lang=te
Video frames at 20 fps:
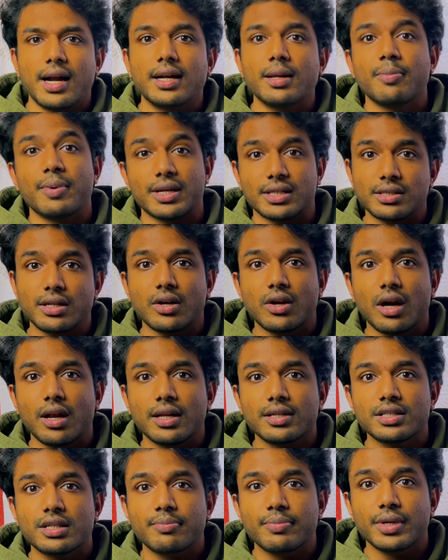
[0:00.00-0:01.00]
అంటే పర్సనల్ కాల్
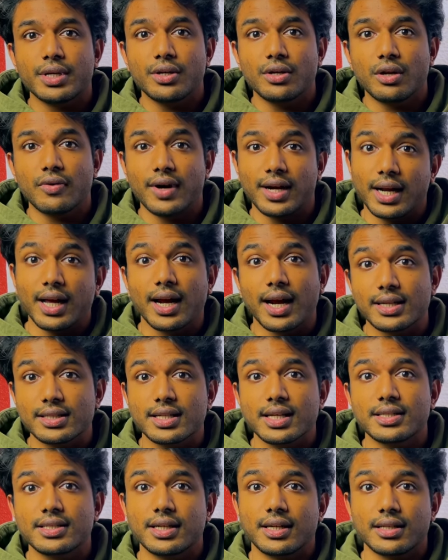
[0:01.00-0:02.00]
అని చెప్పి హీరో వెంటనే కట్
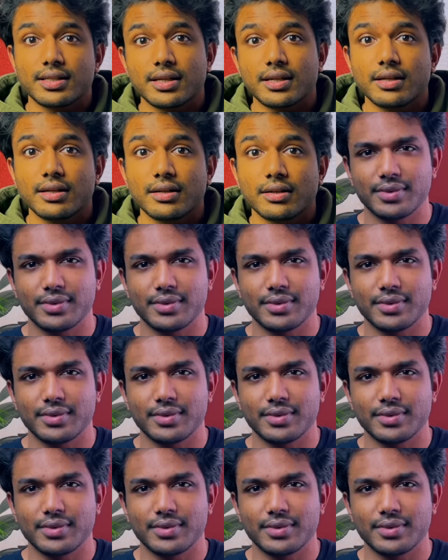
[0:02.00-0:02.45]
చేస్తాడు సార్